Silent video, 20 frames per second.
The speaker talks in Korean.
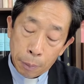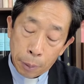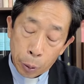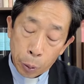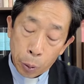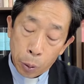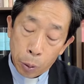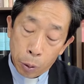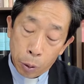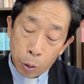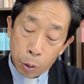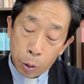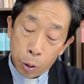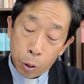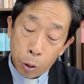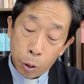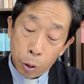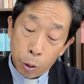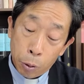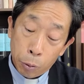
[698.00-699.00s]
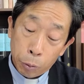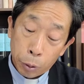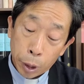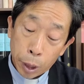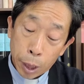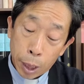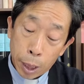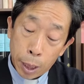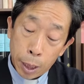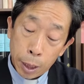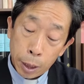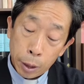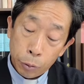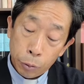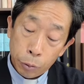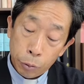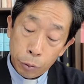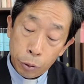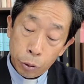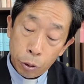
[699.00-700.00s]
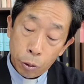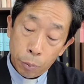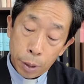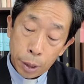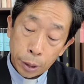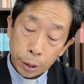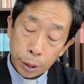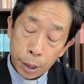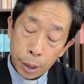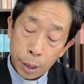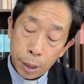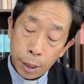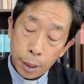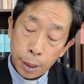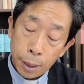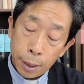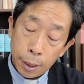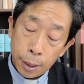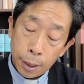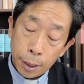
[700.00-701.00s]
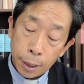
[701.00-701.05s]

바로 어, 우리가 위험하게